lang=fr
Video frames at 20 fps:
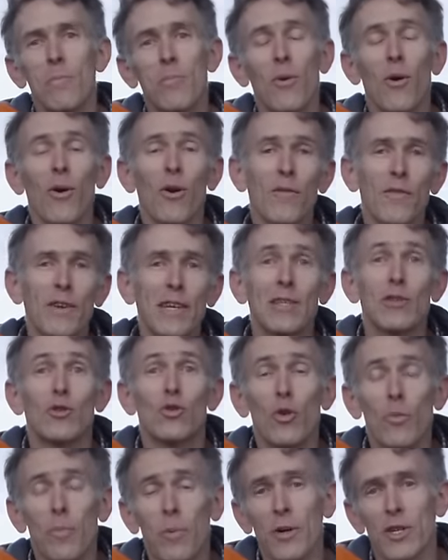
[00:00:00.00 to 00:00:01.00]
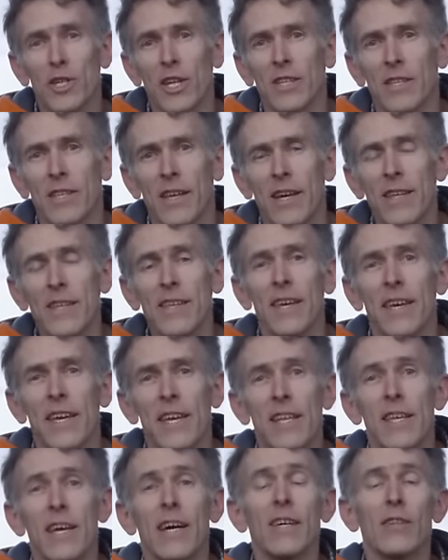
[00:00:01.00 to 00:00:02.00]
Pour enlever les deux à teigne,
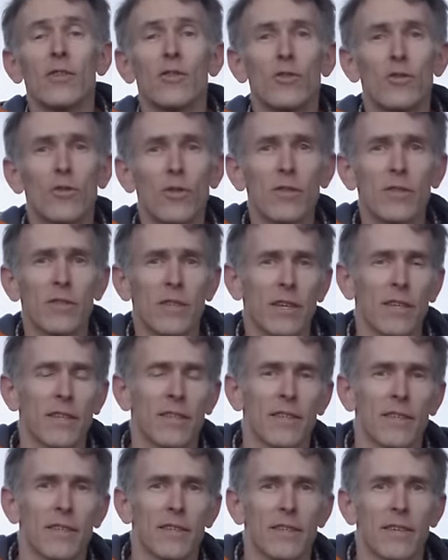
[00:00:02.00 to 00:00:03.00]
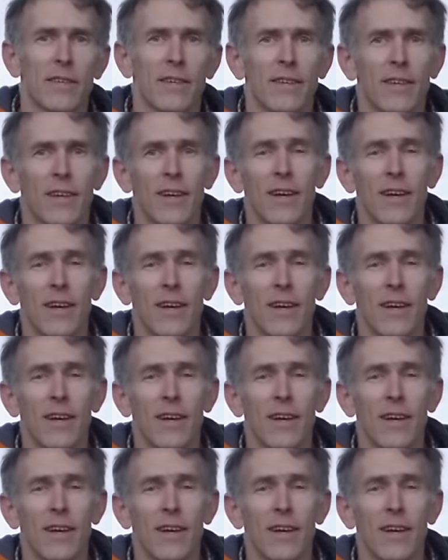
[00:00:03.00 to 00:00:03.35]
il y a deux techniques.